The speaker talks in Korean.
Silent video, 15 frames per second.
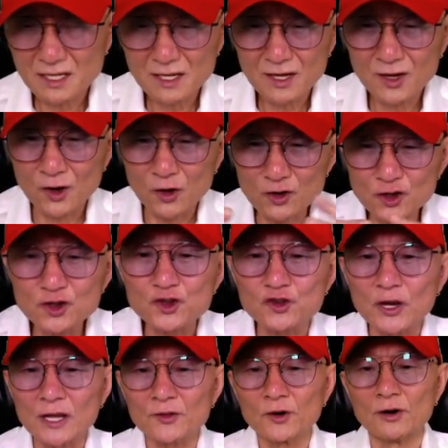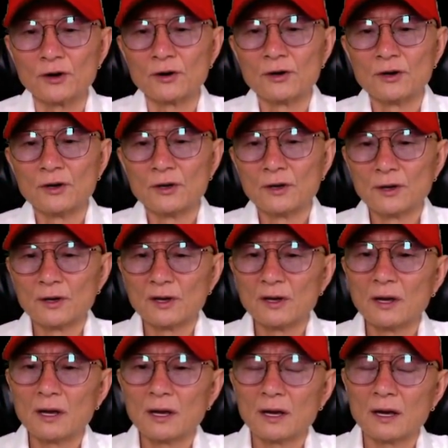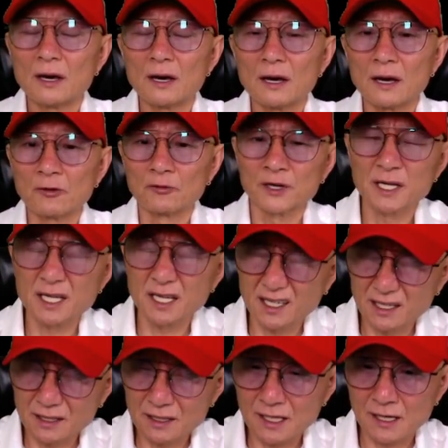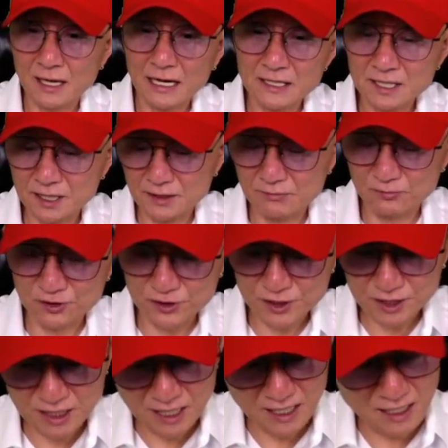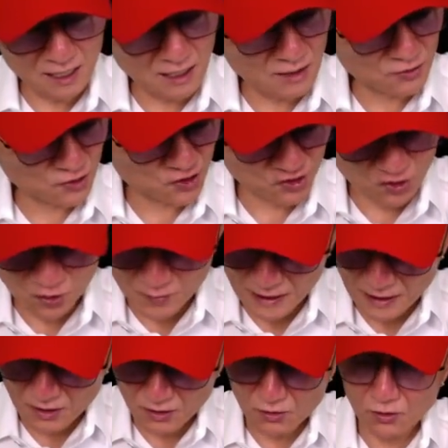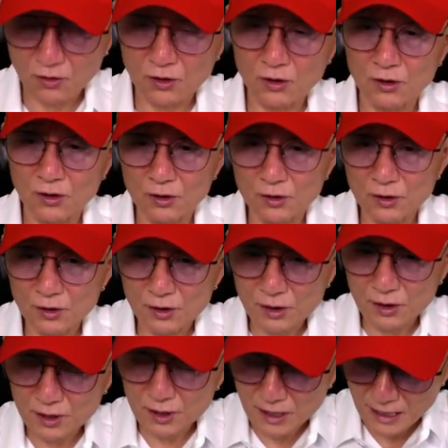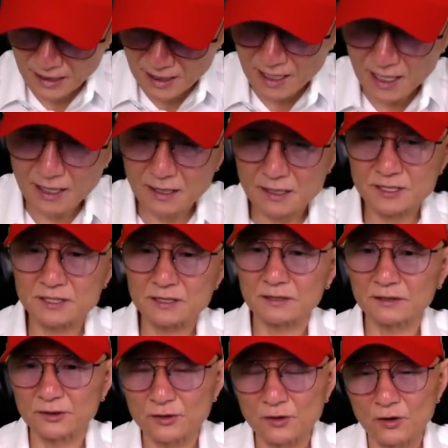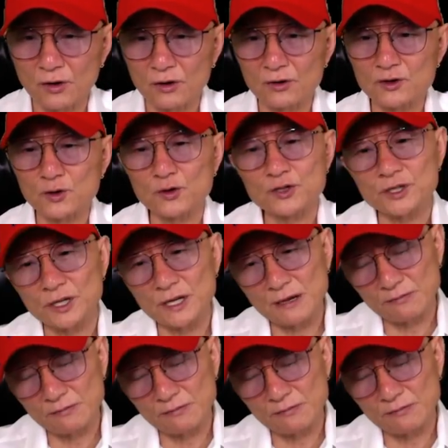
경주 중에도 우리끼리 이렇게 같이 문자 주고받고 ARS 듣고 조철에